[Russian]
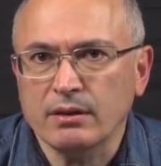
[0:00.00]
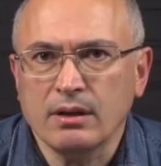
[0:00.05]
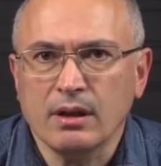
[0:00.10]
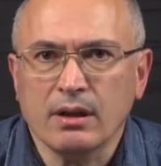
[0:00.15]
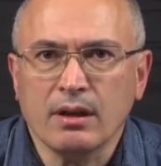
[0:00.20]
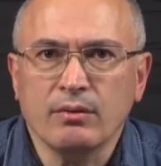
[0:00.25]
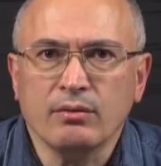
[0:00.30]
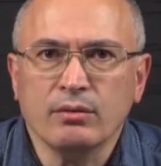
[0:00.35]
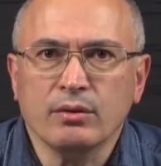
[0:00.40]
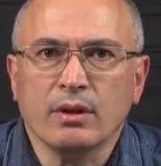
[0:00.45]
Для
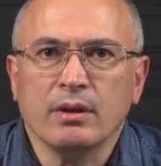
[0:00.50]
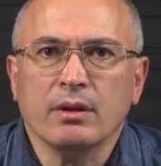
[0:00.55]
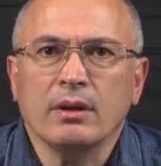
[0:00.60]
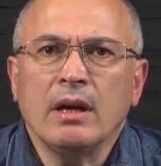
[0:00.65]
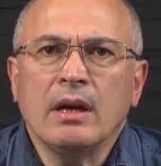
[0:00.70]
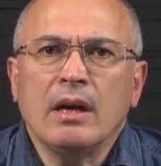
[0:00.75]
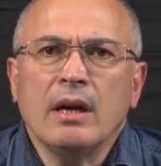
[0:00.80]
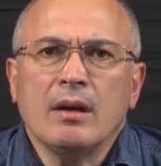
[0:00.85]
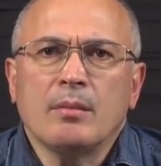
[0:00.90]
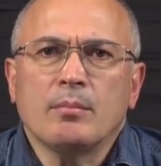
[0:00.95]
кого-то
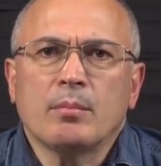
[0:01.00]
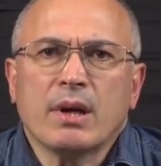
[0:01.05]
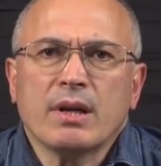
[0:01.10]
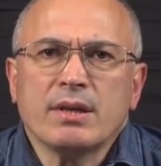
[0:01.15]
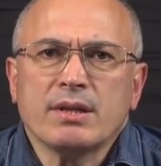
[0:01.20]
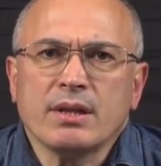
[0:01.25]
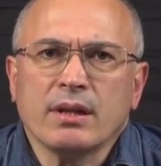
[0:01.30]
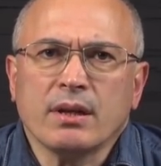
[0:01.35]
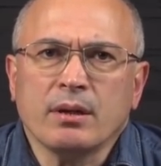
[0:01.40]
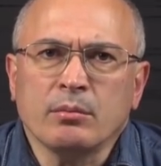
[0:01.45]

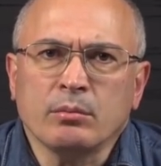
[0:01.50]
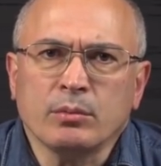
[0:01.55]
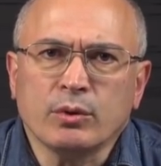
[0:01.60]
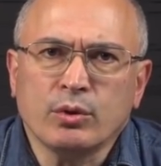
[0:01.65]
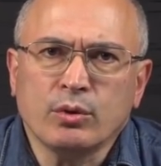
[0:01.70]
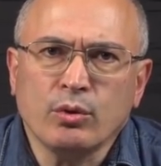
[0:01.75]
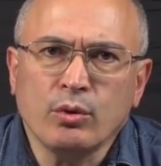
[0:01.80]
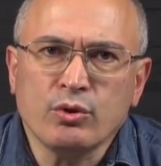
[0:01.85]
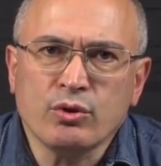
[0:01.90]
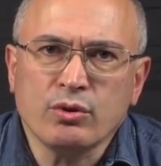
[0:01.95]
праздником
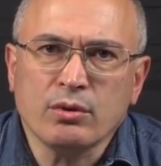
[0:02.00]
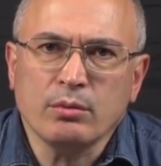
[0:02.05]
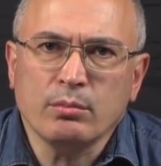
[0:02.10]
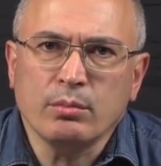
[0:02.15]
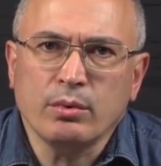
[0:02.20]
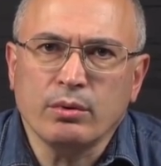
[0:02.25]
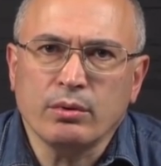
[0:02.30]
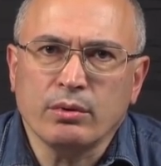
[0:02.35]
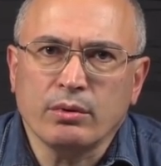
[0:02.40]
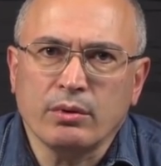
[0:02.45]
точно
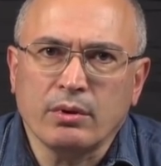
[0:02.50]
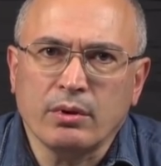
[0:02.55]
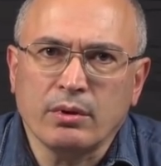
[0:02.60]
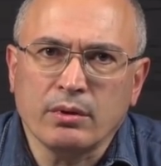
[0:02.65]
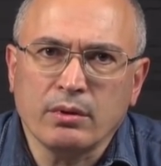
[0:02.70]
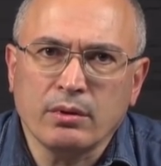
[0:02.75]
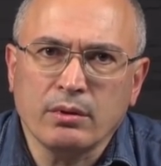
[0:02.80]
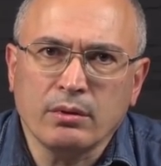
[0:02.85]
будет